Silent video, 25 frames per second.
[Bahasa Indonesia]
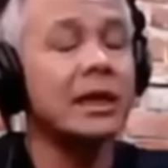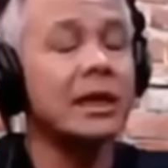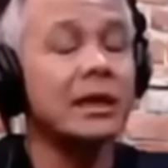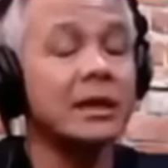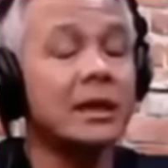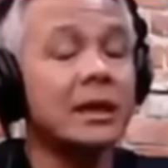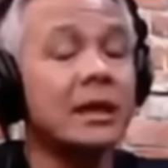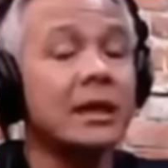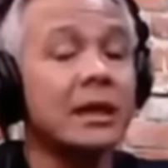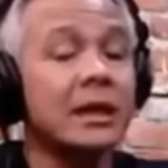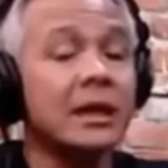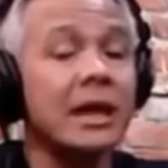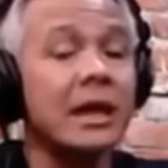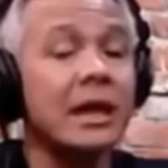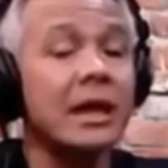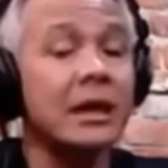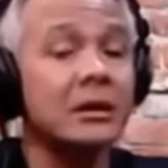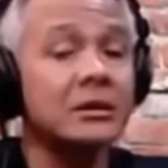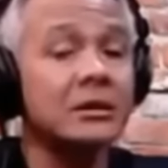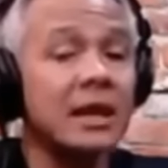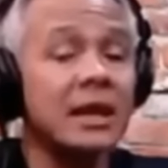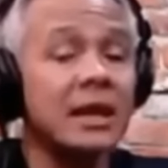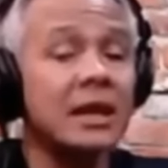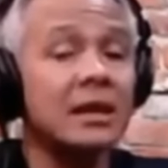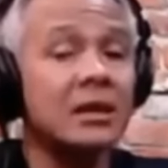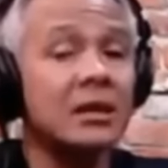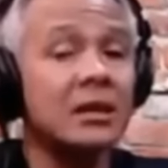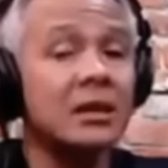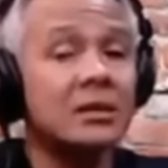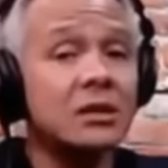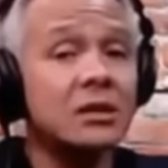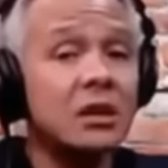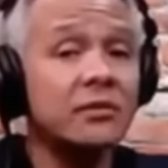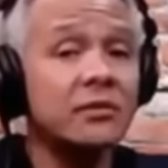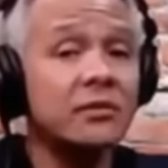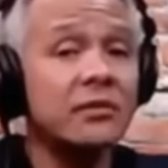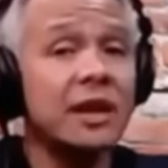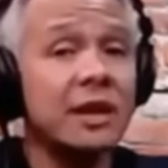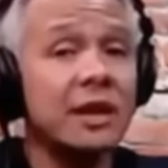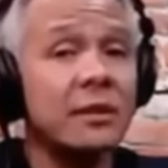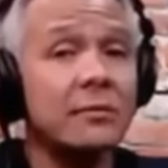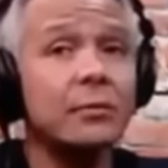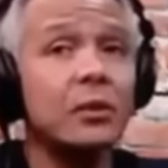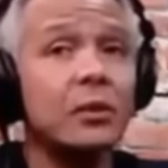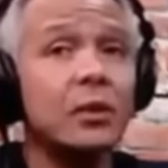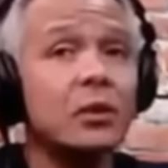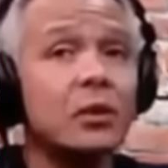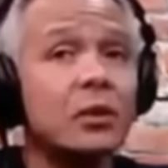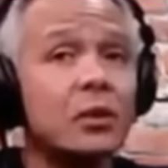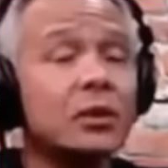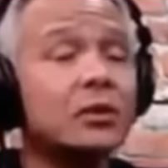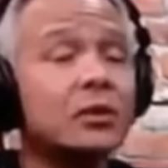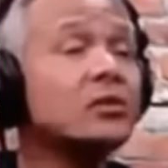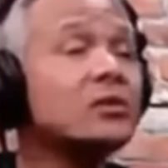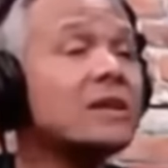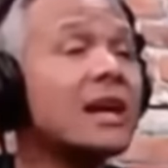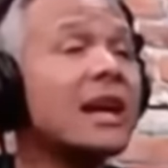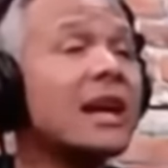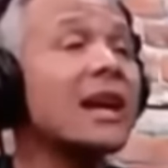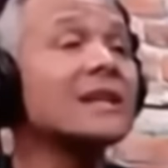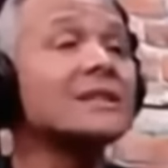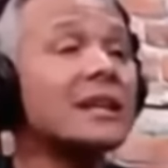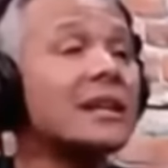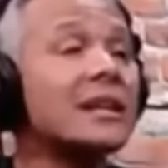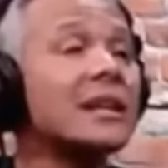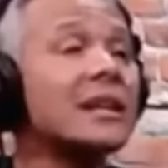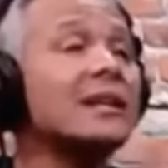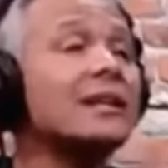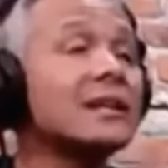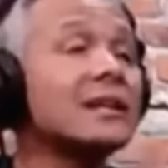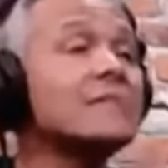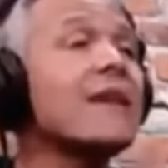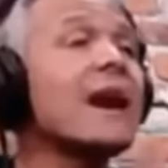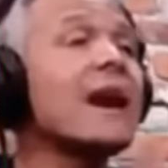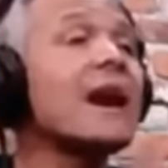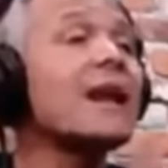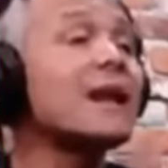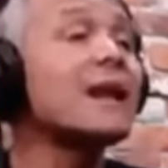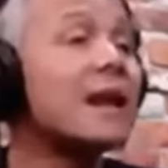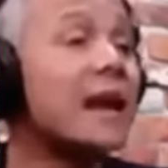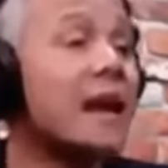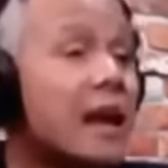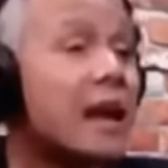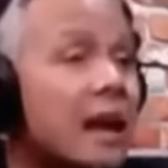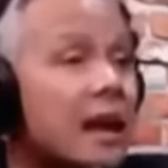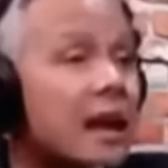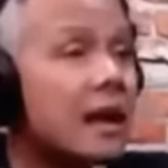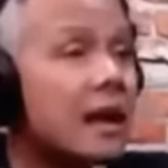Eh, kalau saya nonton film porno itu salah saya di mana?